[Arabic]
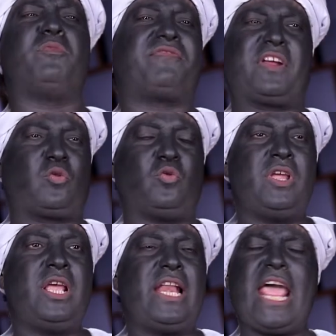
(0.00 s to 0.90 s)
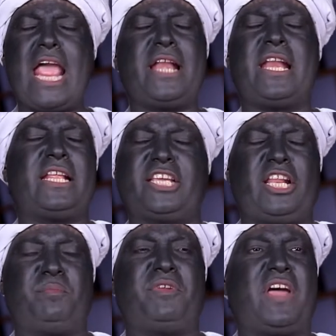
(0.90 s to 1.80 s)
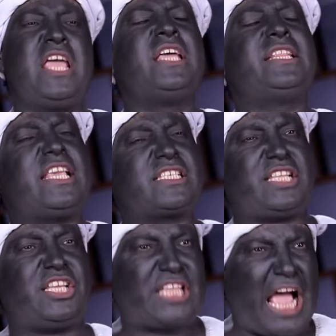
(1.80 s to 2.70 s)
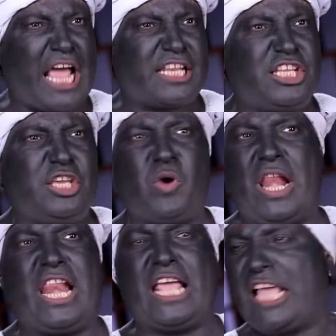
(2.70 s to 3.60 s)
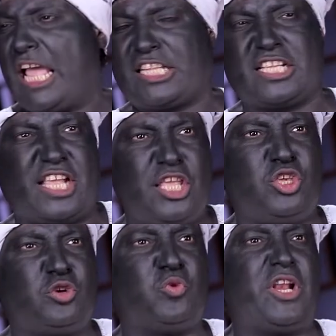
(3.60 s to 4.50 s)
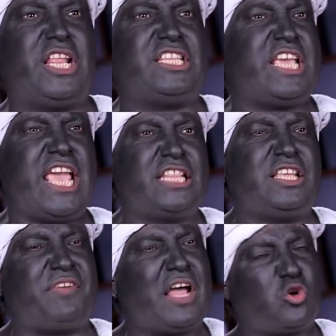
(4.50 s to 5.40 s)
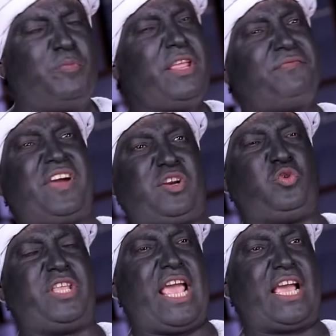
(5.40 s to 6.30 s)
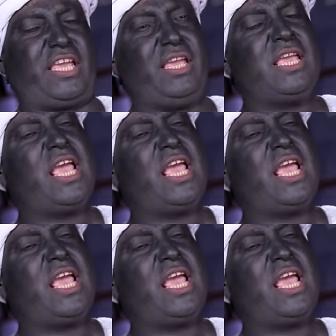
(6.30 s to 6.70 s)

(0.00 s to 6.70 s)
من فرقه ليه احنا نتغلب من الفرق ده استهتار دي ولا ده تسيب ولا دي ايه دي فرقه مين فرقه دي يا اخي